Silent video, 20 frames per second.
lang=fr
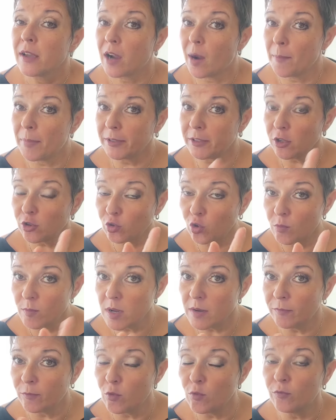Quand peut-être
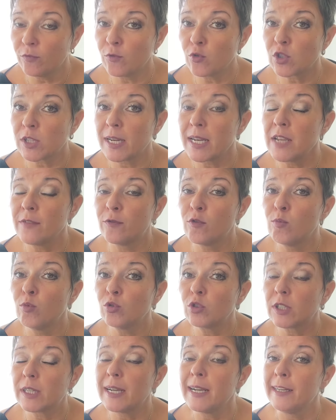même vous, vous allez vous
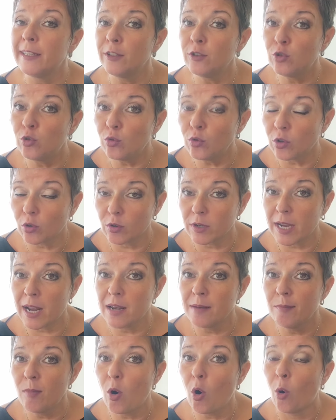montrer leader
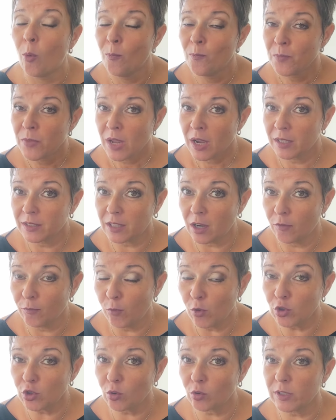également dans
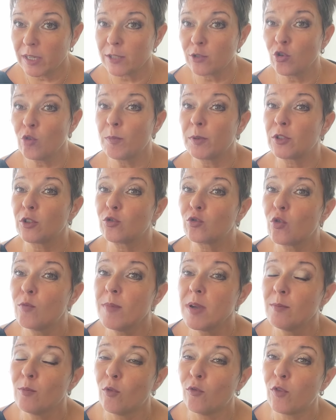votre relation peut-être
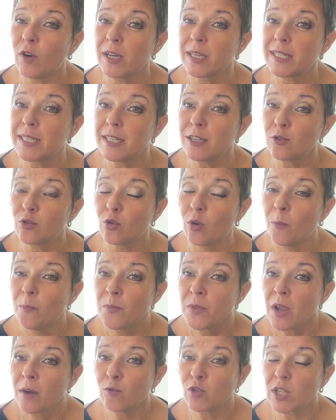même on voit ici que
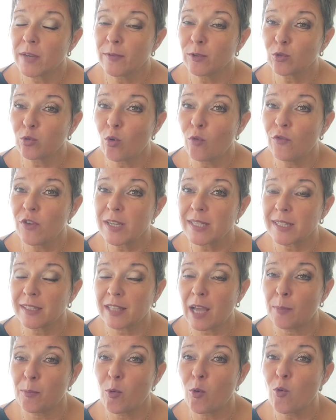vous avez trouvé
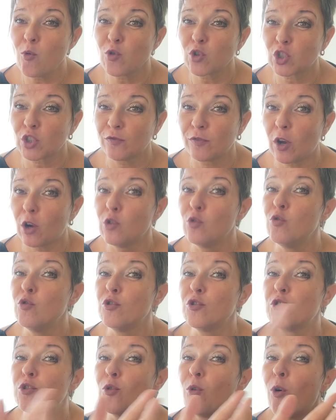cette approche vers le
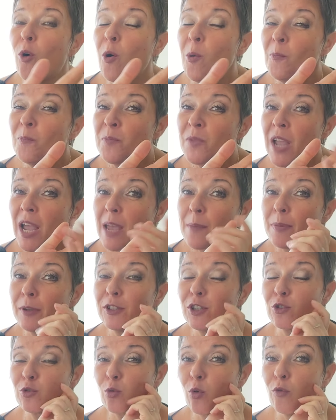lion et
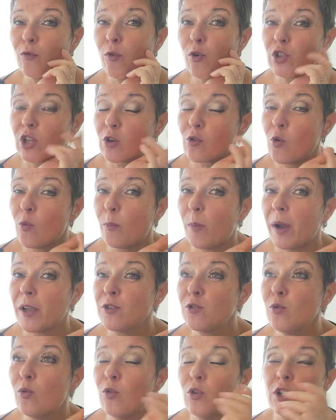peut-être votre
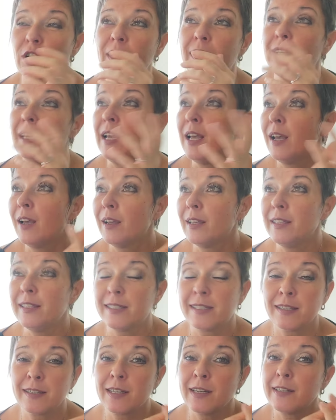compagnon et
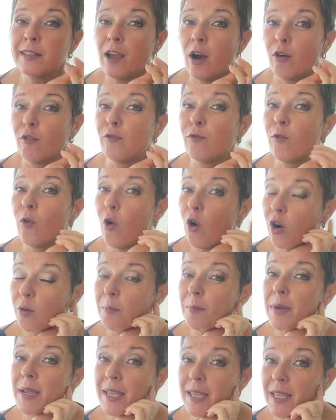c'est quelqu'un en
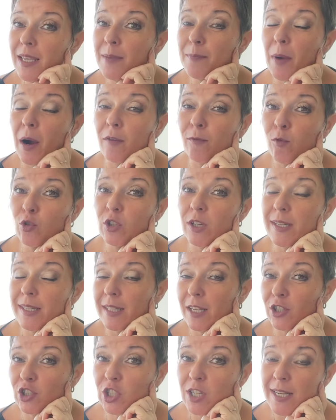forme, mais par votre
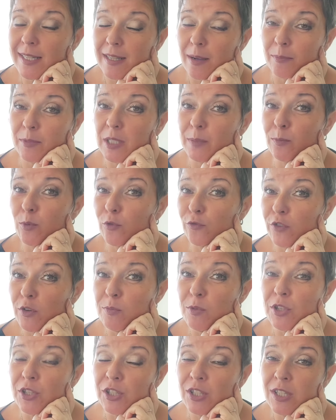sagesse un petit peu
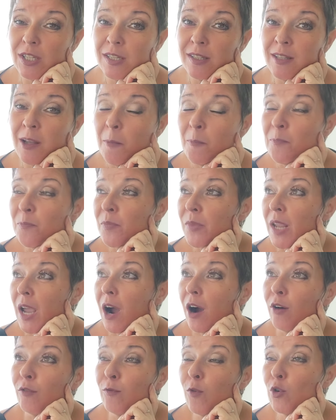féminine,
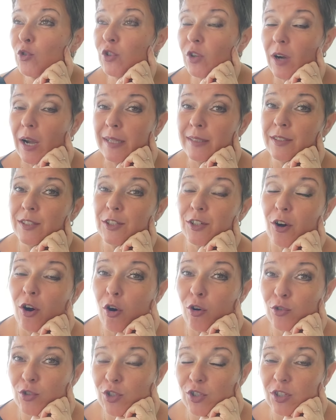votre
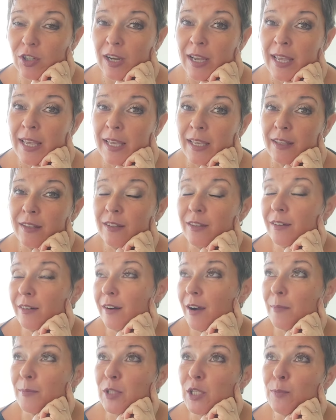attirance et
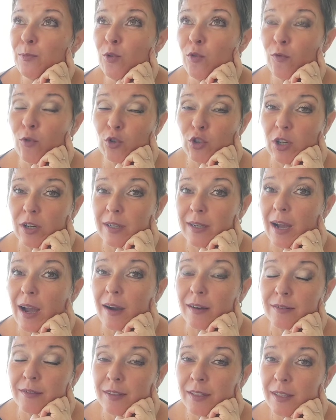un petit peu votre
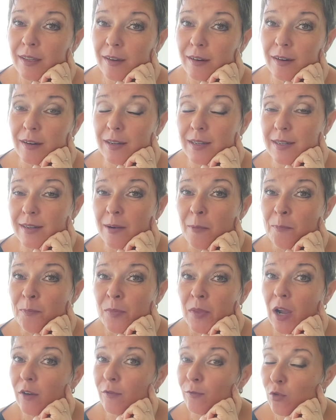caractère, euh,
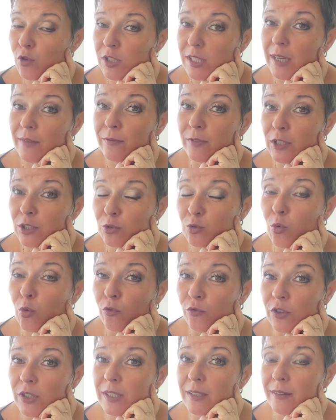vous avez
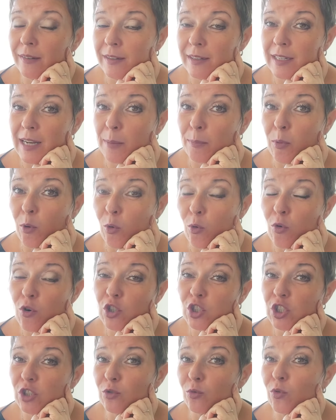trouvé euh,
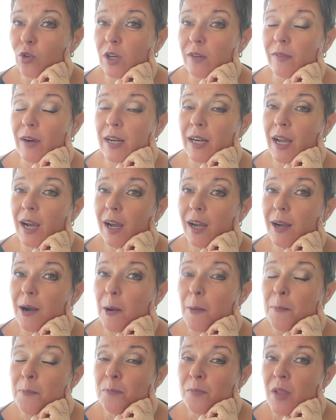l'approche. Donc
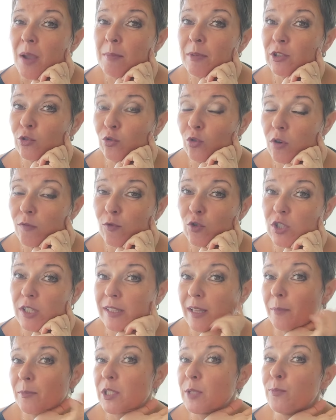voilà, maintenant vous
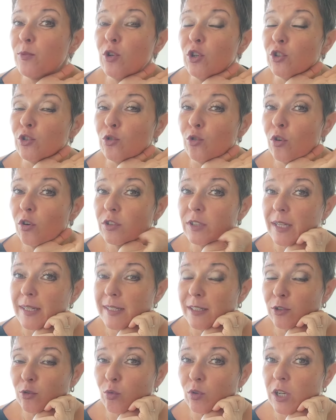êtes un petit peu leader dans
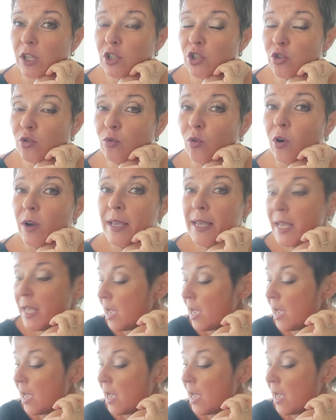cette relation.